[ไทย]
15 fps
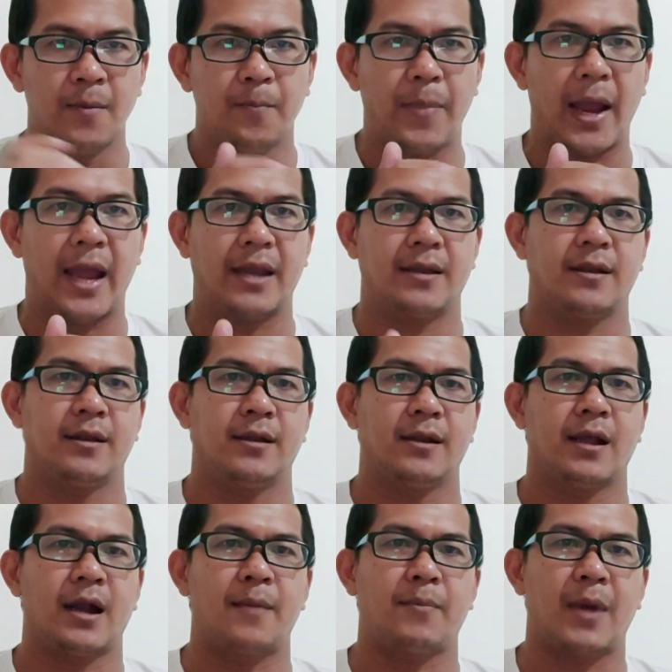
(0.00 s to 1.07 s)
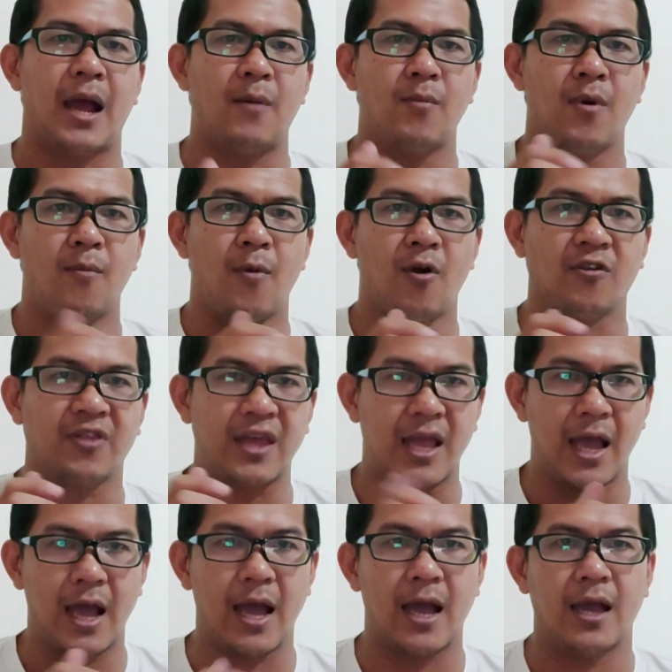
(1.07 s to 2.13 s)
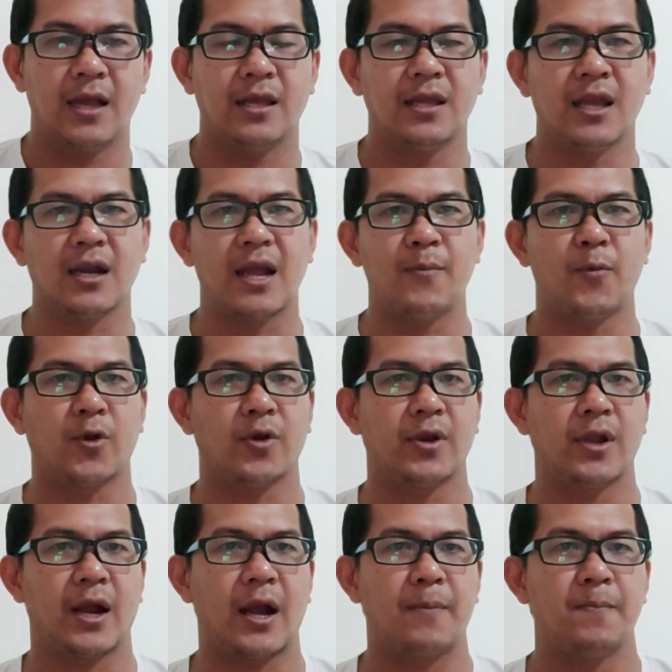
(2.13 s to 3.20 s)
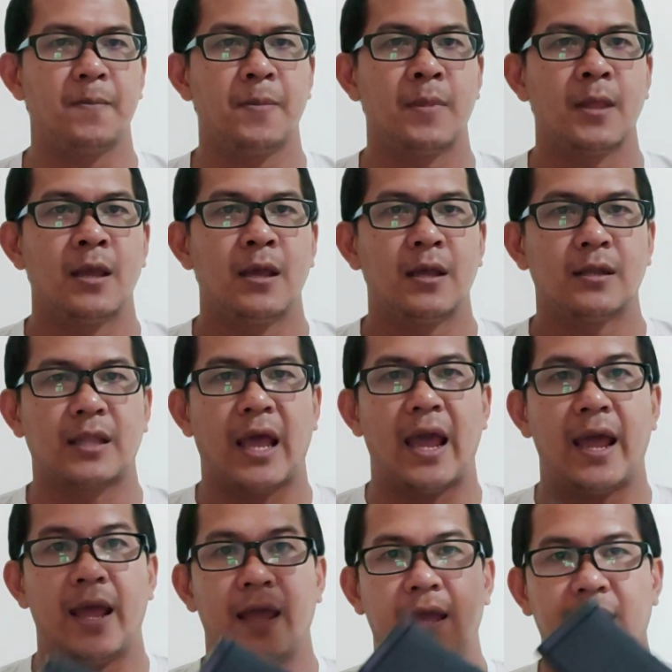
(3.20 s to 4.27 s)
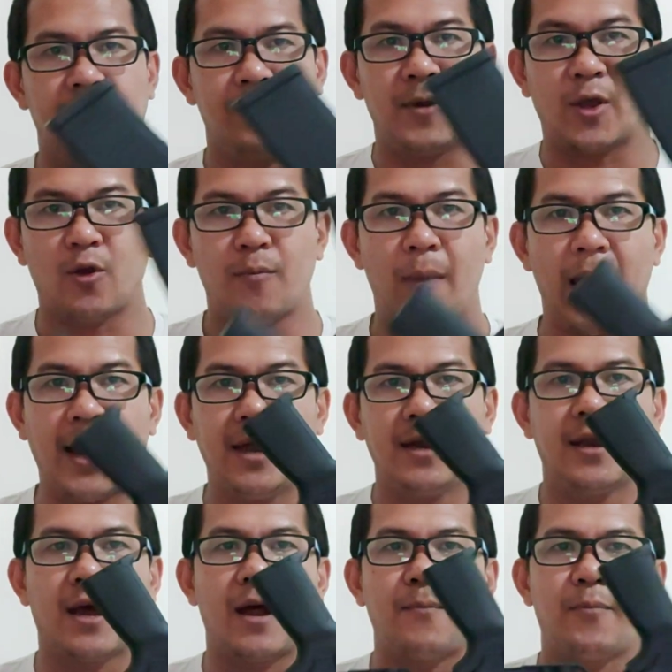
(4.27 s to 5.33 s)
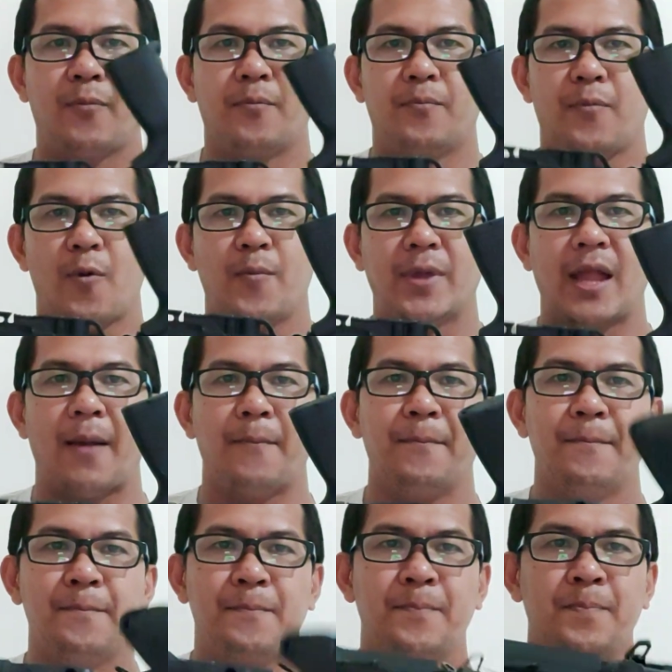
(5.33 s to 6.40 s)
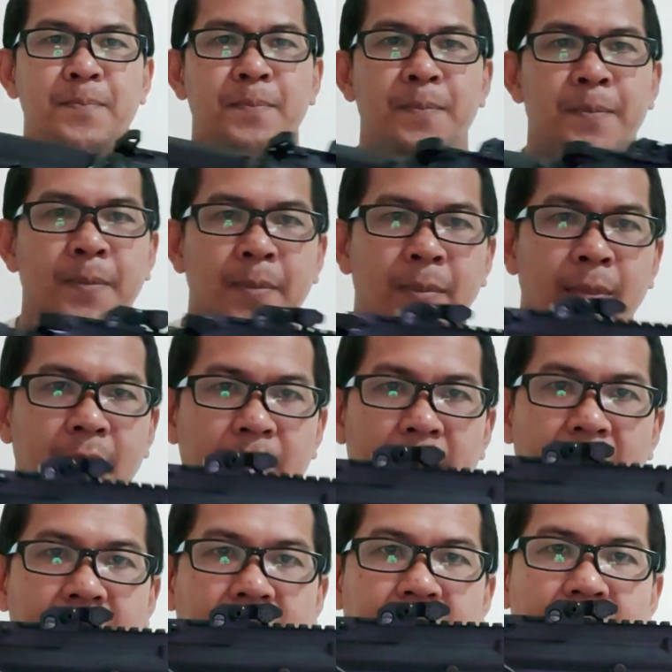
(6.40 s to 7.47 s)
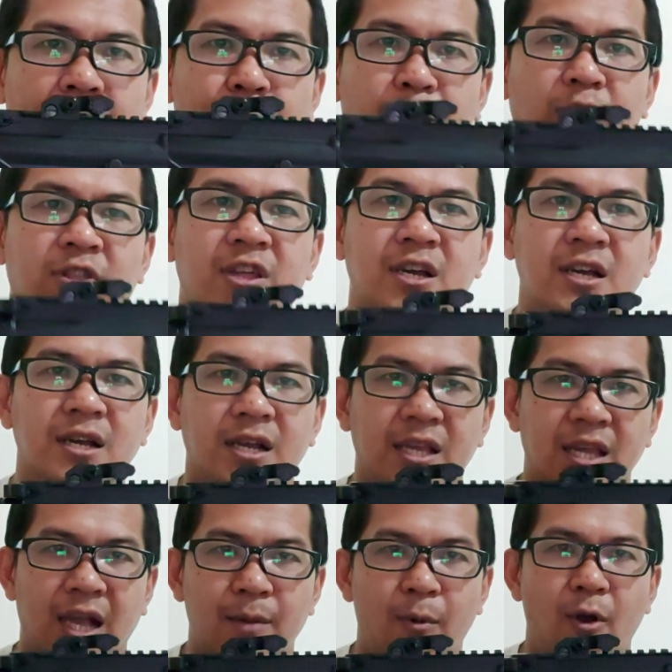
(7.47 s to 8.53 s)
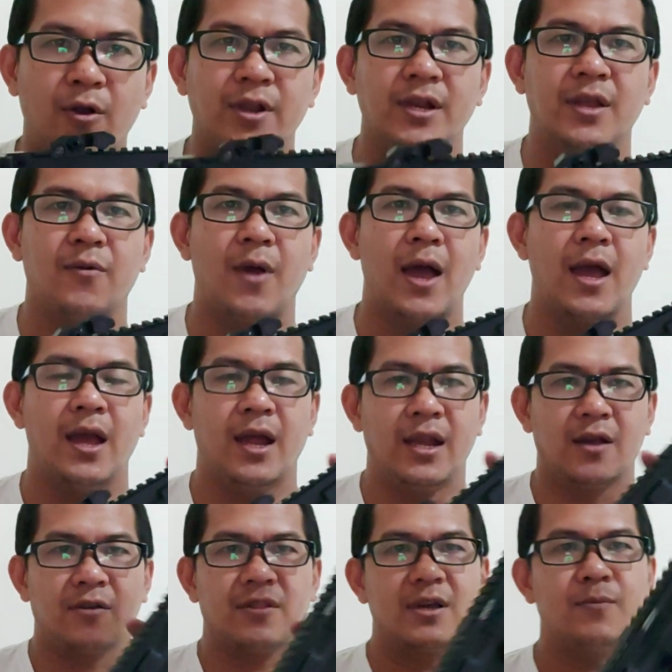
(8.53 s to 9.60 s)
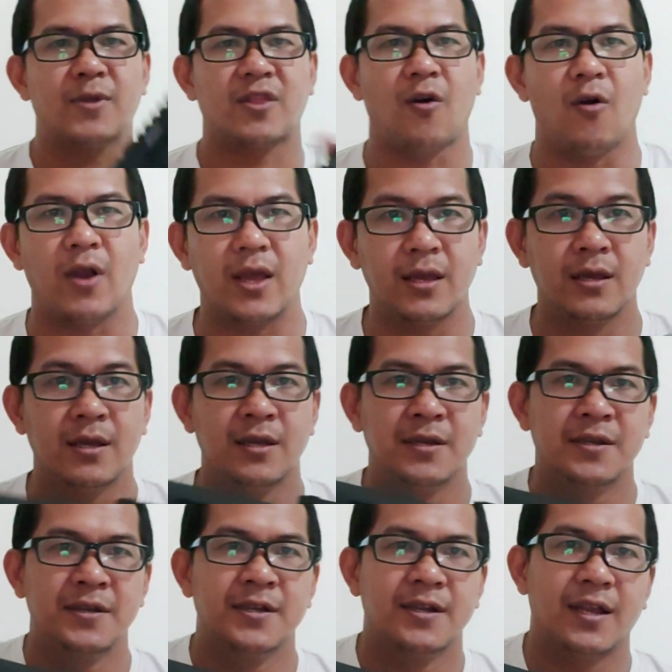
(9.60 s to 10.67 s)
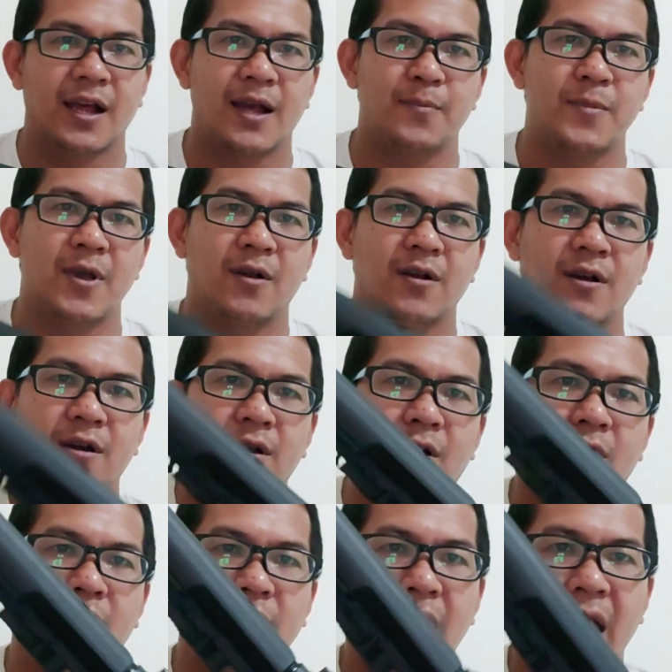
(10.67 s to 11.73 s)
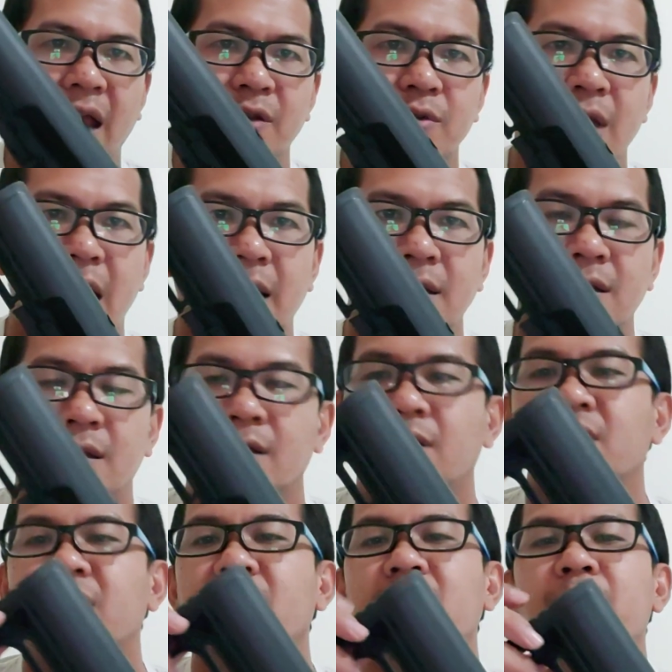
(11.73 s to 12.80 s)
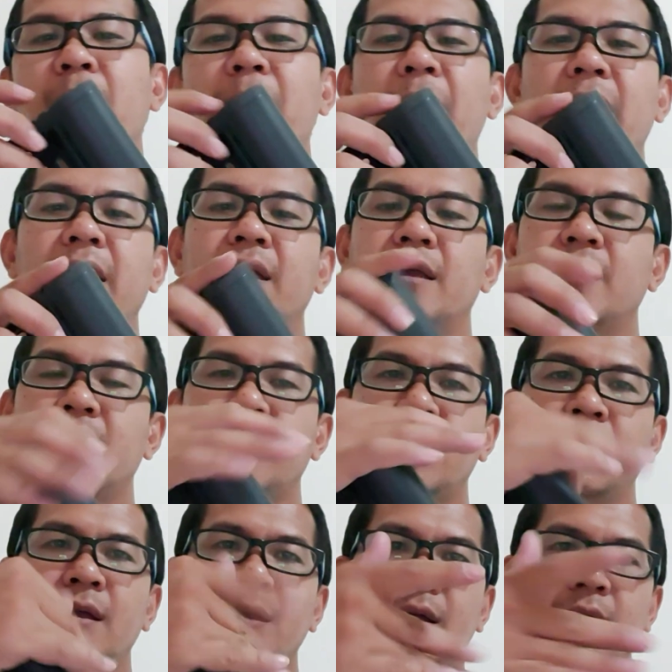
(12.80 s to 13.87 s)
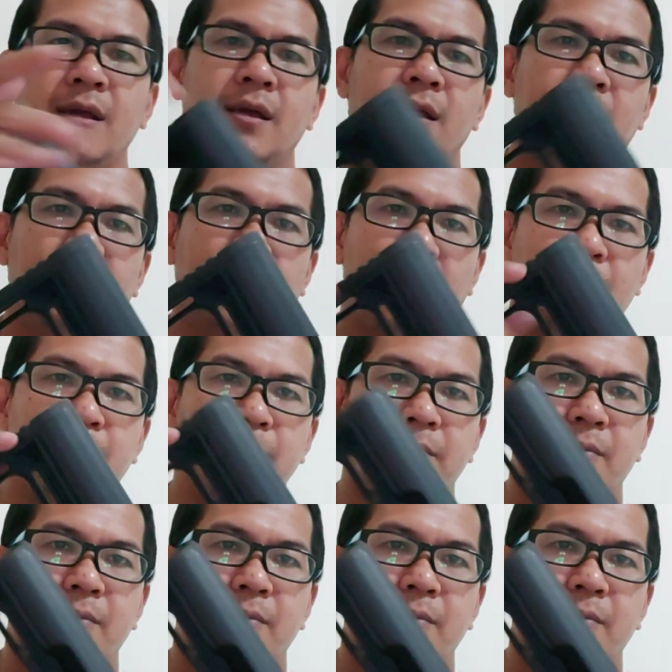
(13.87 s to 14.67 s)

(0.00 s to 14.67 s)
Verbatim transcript: 308นะครับ9 มม 45ยิงได้หมดนะครับแต่ผิดกฎหมายนะครับผมไม่ทำนะจะทำก็ซื้ออีกกระบอกหนึ่งดีกว่าอันนี้ก็ซื้อมา2นะครับเดี๋ยวก็รอนายอนุญาตค่อยซื้อมาใหม่นะครับ